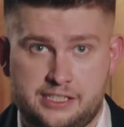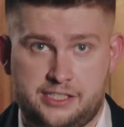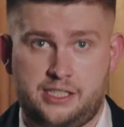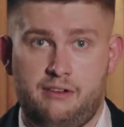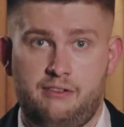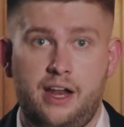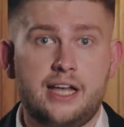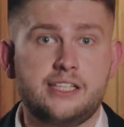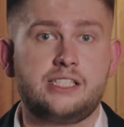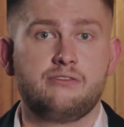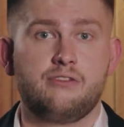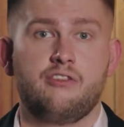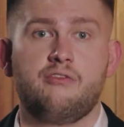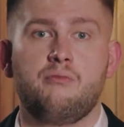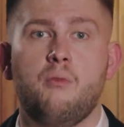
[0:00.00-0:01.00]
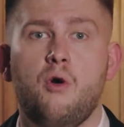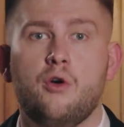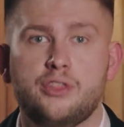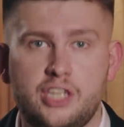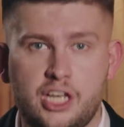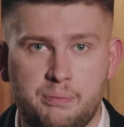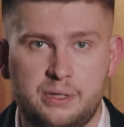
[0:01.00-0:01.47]
расставлять его в
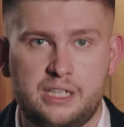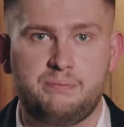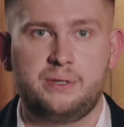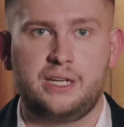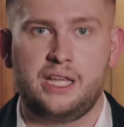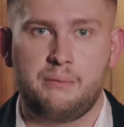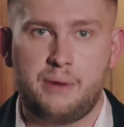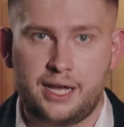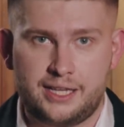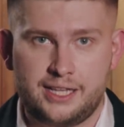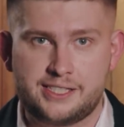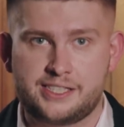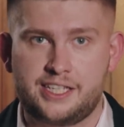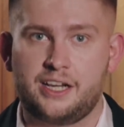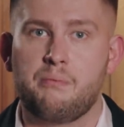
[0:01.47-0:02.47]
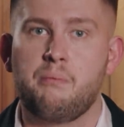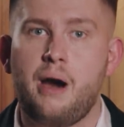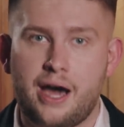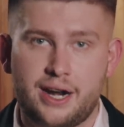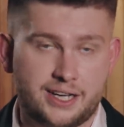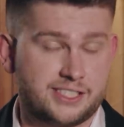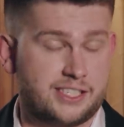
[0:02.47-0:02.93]
модных предпринимательских
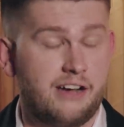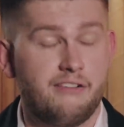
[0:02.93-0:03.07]
барах